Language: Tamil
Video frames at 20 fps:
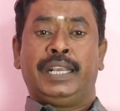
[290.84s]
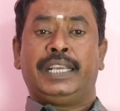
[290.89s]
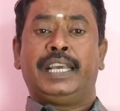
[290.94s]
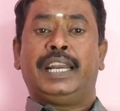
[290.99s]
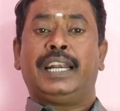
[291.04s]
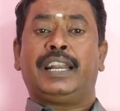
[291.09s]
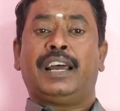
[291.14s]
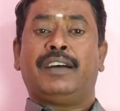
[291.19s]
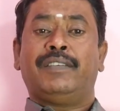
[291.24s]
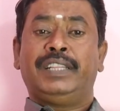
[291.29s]

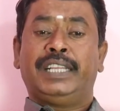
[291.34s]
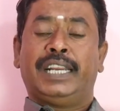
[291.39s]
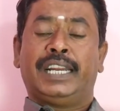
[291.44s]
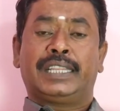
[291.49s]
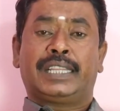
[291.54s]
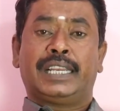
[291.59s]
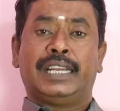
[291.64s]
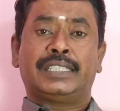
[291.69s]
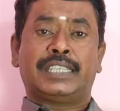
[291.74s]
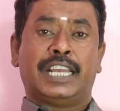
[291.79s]
இரண்டாவது
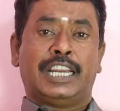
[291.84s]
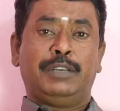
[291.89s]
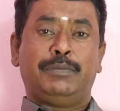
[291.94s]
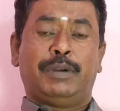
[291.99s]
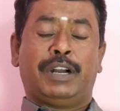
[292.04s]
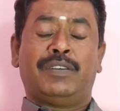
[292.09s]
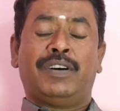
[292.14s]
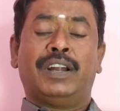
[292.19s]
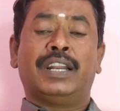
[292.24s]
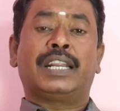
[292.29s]
இடத்துல சனி
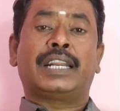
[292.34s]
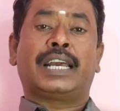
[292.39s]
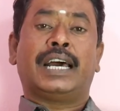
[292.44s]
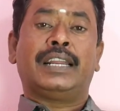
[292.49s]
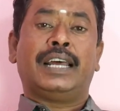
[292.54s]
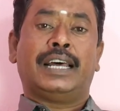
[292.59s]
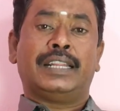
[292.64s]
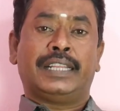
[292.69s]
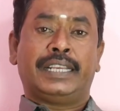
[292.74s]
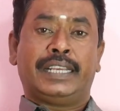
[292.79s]
பகவான்
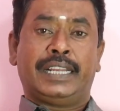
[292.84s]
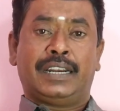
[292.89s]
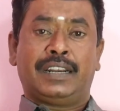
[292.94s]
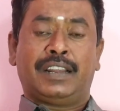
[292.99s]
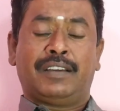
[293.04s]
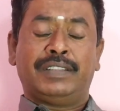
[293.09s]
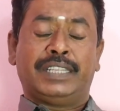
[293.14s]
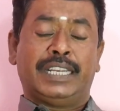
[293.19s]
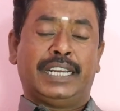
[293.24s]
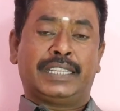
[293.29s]
இருக்கார் அந்த
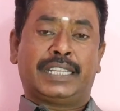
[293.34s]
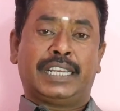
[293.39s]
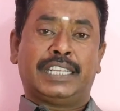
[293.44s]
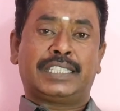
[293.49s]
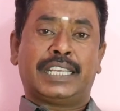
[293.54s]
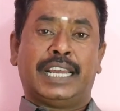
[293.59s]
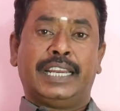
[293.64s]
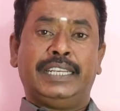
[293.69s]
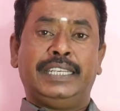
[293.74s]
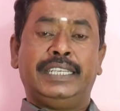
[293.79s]
இரண்டாவது இடத்துல
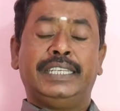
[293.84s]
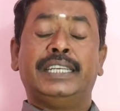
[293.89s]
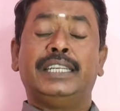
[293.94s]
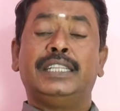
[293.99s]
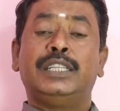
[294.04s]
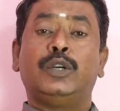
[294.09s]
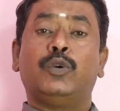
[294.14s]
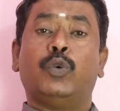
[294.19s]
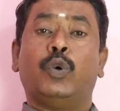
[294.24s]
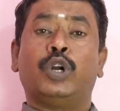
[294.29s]
சனி
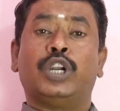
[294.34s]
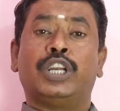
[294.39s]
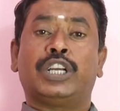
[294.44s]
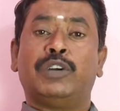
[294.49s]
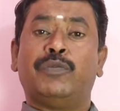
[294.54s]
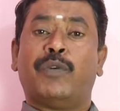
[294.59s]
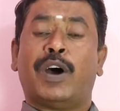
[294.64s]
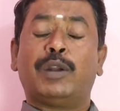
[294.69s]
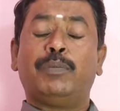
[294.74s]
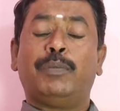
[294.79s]
இருந்து
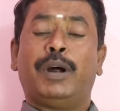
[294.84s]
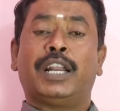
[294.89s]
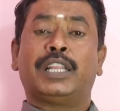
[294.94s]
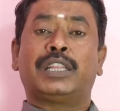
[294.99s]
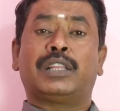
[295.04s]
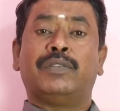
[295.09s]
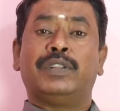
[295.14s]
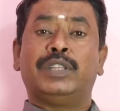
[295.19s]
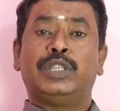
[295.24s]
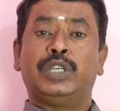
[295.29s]
உங்களுக்கு
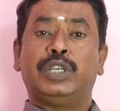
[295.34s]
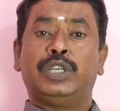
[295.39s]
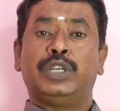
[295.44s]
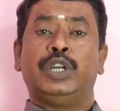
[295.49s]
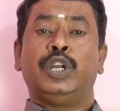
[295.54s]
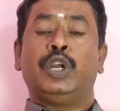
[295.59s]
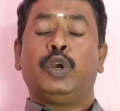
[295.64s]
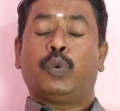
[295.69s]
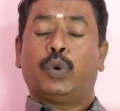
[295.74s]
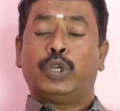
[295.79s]
வருமானத்தை வந்து
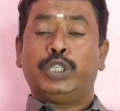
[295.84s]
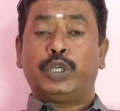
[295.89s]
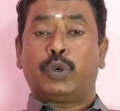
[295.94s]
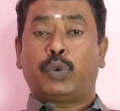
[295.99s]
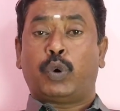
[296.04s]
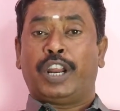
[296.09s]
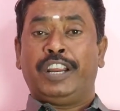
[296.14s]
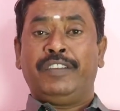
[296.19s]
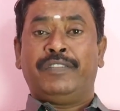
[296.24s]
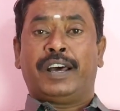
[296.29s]

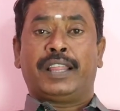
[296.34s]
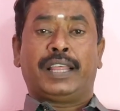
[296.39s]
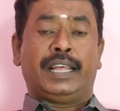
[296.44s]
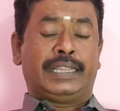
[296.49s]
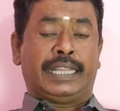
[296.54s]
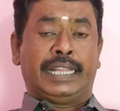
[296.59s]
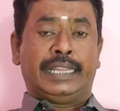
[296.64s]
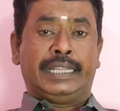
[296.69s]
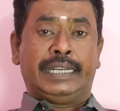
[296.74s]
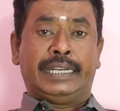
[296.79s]
கொஞ்சம் குறைவாக
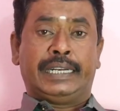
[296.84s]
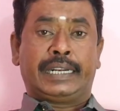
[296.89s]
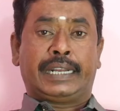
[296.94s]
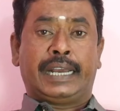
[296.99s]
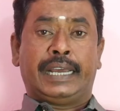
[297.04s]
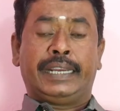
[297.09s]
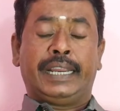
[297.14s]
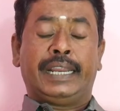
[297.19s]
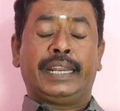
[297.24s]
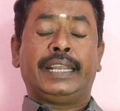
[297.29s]
தான் தந்துக்கிட்டு
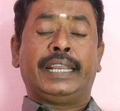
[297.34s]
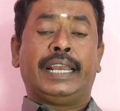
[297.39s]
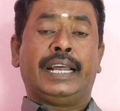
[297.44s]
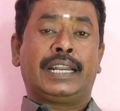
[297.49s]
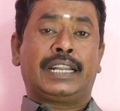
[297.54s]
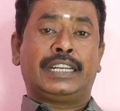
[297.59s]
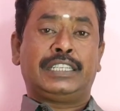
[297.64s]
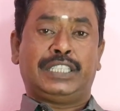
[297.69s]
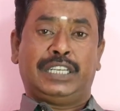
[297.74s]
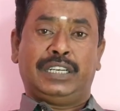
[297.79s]
இருக்கார் ஏன்னா
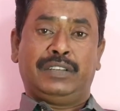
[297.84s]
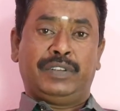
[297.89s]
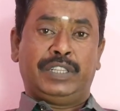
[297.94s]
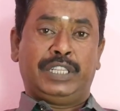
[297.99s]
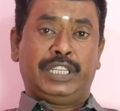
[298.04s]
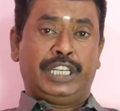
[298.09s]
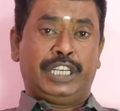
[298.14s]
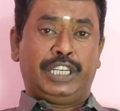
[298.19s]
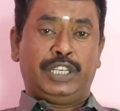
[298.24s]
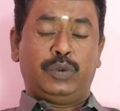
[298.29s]
ஏழரை சனி
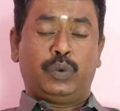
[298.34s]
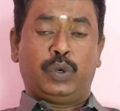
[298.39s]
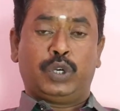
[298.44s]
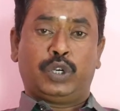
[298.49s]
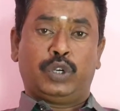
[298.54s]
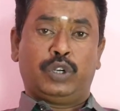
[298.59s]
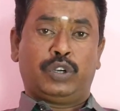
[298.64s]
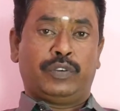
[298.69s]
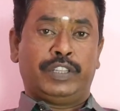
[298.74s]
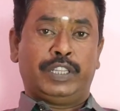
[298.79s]
வந்து இன்னி
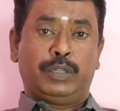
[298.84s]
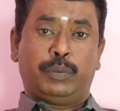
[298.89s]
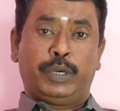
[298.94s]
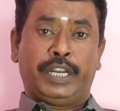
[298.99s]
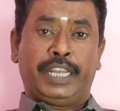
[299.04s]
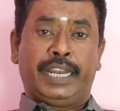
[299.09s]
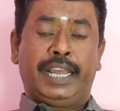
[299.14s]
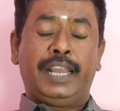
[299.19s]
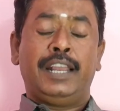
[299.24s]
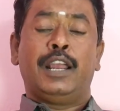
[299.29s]
உங்களுக்கு வந்து
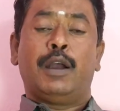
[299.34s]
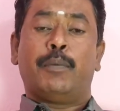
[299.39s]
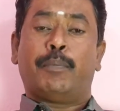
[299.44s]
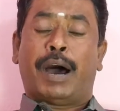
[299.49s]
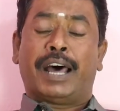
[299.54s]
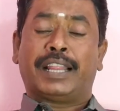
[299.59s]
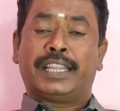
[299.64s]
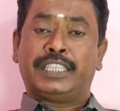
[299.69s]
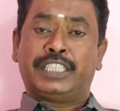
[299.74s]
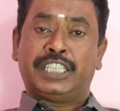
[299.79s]
முடியலை
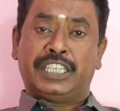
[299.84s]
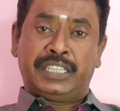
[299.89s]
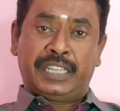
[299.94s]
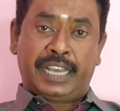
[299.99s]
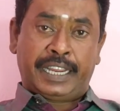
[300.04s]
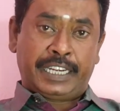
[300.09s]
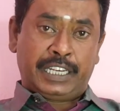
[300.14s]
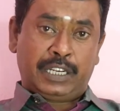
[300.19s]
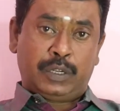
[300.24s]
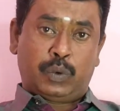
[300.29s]
பாதச்சனி
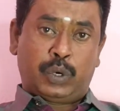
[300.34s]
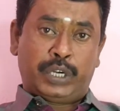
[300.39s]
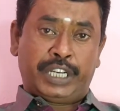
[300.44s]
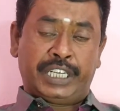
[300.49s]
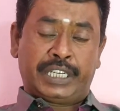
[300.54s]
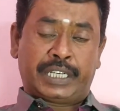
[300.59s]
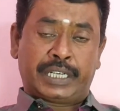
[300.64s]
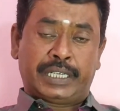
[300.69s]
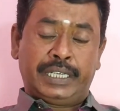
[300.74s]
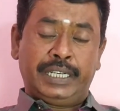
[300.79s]
தான் இன்னி
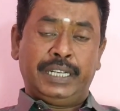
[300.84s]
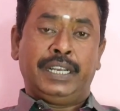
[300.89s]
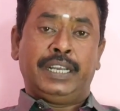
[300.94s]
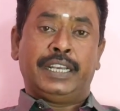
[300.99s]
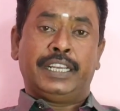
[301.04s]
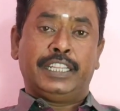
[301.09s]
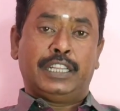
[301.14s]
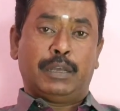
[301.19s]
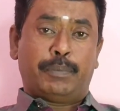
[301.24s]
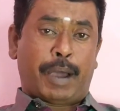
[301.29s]
ஓடிக்கிட்டு இருக்கு
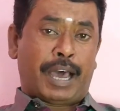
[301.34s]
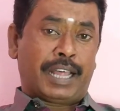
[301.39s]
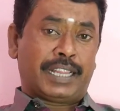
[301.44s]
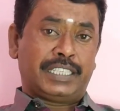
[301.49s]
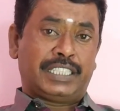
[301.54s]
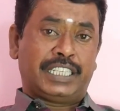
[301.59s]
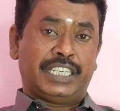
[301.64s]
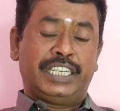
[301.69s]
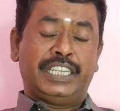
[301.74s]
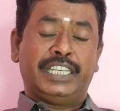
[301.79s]
இந்த
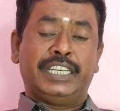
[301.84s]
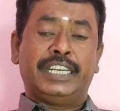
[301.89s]
பாதச்சனி